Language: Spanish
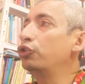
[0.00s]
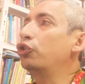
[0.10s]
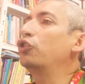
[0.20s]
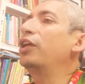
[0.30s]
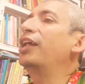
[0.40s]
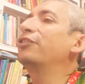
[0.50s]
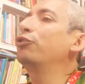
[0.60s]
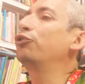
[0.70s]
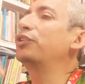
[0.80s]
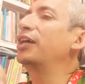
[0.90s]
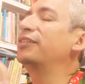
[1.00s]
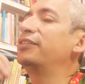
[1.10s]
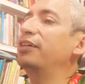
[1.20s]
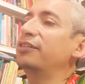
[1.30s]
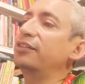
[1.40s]
todas las
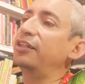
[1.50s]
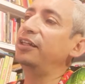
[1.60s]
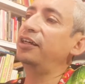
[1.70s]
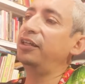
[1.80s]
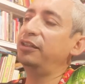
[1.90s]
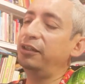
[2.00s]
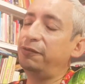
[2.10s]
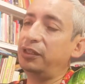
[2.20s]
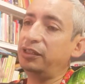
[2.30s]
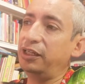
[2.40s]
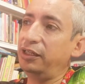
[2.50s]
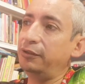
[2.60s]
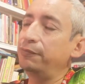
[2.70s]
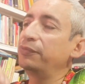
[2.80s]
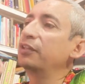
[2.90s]
sustancias que dejan de faltar